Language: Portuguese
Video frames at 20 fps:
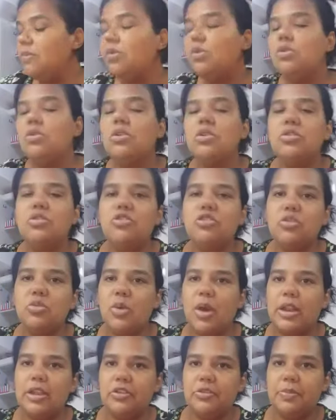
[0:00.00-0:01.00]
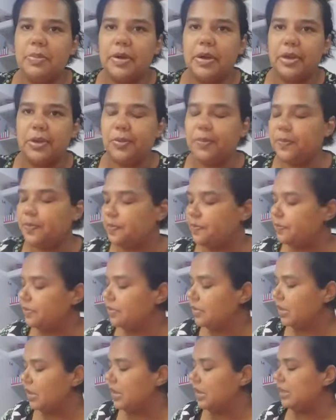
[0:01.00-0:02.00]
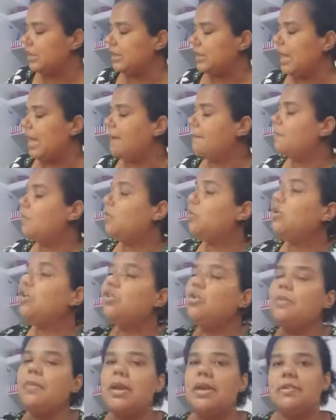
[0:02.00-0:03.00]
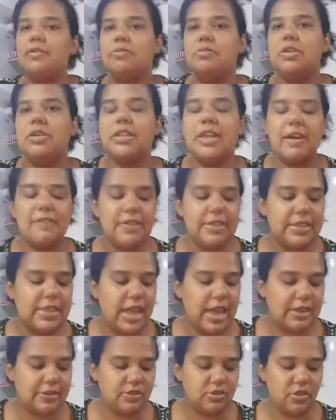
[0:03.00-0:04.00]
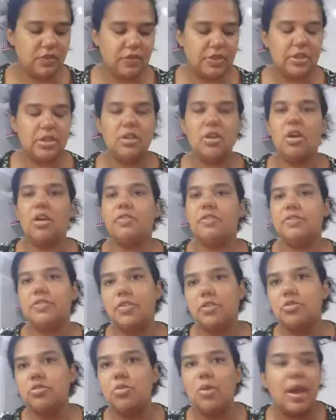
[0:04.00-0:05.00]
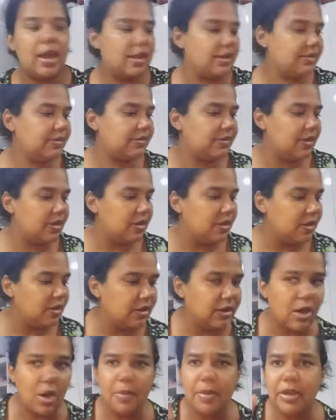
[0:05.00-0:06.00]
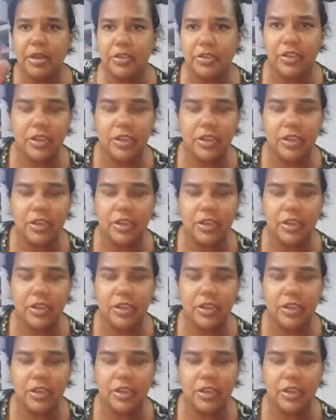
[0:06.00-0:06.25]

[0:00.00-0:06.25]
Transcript: muito de toalha de banho. Tá? Muito mesmo. E tava R$10,99. São toalhas... Calma aí,